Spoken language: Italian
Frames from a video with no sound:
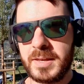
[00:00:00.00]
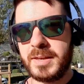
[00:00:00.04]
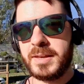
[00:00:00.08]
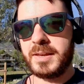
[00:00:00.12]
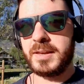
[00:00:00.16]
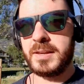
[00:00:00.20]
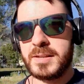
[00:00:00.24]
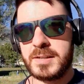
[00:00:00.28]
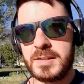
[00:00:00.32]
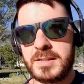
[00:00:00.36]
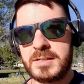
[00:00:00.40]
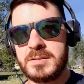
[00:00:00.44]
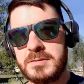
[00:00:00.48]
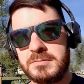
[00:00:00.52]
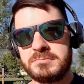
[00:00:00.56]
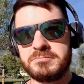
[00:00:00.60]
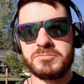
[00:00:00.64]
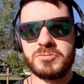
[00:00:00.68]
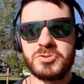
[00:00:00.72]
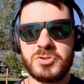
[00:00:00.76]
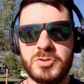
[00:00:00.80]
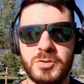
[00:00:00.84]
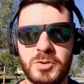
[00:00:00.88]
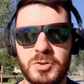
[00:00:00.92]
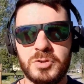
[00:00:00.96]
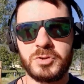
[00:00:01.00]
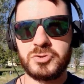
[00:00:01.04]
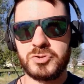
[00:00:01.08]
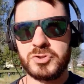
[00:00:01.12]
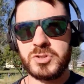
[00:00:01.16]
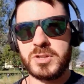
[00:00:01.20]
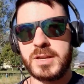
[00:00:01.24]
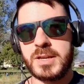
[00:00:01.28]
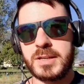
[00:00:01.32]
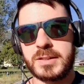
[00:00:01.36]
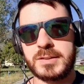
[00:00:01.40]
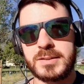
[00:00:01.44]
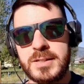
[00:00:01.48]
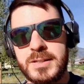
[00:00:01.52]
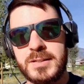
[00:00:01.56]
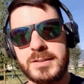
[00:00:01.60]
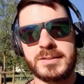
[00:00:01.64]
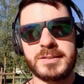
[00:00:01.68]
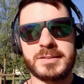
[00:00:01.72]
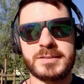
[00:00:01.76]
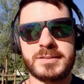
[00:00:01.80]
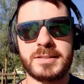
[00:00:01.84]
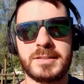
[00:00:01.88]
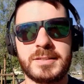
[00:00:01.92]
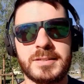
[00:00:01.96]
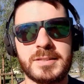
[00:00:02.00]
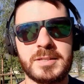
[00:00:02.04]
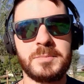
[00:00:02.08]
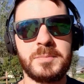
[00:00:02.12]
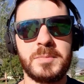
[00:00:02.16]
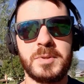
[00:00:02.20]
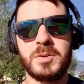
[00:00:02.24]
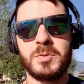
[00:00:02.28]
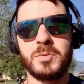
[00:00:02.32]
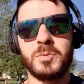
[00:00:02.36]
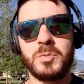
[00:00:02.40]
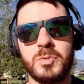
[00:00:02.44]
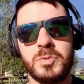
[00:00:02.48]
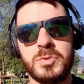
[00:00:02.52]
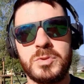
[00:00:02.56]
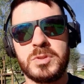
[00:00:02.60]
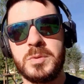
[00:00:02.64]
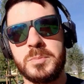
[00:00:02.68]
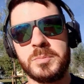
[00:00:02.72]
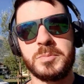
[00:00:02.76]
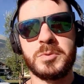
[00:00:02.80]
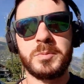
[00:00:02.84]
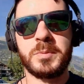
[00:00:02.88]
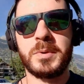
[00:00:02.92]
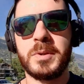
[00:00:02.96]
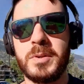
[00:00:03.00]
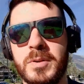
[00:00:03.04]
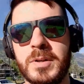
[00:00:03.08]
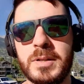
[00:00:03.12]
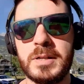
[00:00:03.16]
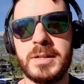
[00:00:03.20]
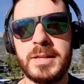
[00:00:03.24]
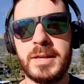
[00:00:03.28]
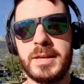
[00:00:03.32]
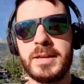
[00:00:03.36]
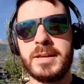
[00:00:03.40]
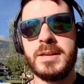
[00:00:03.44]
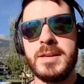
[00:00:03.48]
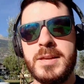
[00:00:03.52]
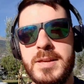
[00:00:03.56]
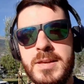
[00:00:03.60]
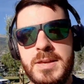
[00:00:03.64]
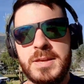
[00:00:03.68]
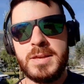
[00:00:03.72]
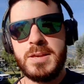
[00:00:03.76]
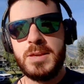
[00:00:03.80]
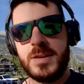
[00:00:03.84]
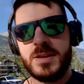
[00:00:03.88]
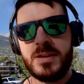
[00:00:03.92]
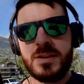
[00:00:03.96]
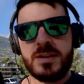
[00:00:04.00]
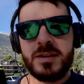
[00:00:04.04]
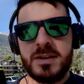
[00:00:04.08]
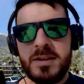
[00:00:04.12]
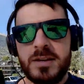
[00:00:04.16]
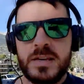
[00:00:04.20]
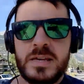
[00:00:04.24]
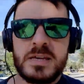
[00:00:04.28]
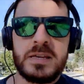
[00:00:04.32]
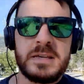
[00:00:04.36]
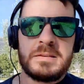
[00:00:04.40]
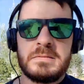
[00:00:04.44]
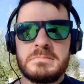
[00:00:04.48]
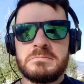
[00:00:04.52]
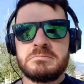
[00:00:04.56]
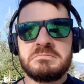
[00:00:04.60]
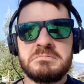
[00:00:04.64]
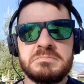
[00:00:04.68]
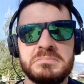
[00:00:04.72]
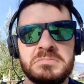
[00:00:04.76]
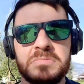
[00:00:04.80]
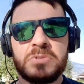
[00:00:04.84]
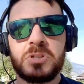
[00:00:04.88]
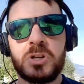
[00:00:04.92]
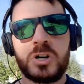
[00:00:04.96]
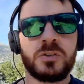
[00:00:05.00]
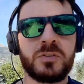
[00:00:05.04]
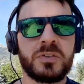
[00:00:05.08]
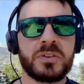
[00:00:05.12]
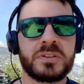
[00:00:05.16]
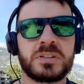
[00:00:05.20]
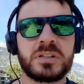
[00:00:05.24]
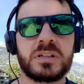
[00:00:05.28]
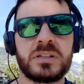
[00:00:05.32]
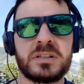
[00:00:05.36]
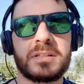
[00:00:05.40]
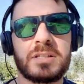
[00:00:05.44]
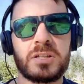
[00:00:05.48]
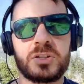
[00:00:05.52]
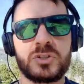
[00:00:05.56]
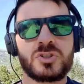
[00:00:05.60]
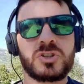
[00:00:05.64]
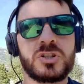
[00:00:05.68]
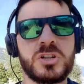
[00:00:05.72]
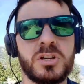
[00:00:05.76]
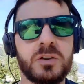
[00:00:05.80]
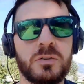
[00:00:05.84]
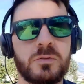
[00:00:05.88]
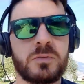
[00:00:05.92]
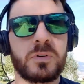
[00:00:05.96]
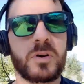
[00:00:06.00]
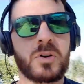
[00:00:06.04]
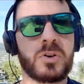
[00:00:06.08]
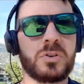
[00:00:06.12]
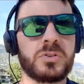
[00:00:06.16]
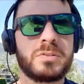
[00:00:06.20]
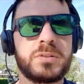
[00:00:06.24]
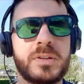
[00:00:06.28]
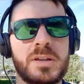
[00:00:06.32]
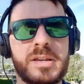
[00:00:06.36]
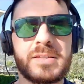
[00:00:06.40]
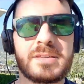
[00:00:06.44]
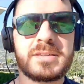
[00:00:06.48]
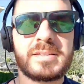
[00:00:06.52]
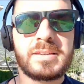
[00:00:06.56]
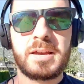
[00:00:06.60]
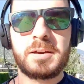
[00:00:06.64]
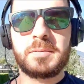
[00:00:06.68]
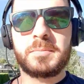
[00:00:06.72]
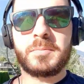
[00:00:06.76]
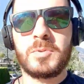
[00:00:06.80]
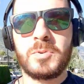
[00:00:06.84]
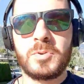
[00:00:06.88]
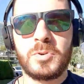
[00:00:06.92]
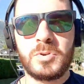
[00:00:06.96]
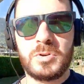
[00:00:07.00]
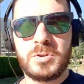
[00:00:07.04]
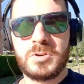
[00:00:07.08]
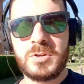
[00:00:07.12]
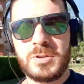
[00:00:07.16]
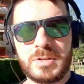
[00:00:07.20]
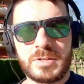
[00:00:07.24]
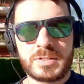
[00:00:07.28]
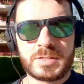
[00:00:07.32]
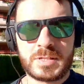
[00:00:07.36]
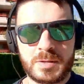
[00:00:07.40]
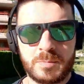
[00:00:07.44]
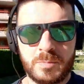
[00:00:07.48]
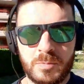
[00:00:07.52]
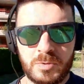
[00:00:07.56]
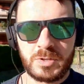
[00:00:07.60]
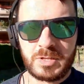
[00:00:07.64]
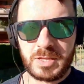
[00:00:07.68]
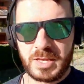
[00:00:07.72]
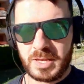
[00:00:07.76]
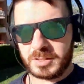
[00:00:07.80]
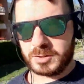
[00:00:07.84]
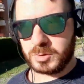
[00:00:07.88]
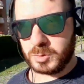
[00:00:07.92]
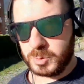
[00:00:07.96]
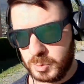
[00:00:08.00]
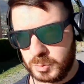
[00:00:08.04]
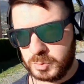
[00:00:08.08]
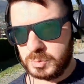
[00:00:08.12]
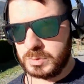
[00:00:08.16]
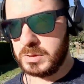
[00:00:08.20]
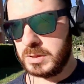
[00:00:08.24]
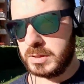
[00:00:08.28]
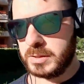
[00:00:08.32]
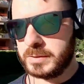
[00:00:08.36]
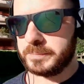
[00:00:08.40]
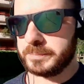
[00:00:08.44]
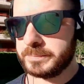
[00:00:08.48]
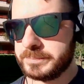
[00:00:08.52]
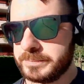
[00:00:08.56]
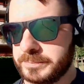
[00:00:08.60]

e ci vogliono circa 37 minuti più o meno alle 9.35 così siamo, siamo lì a Thun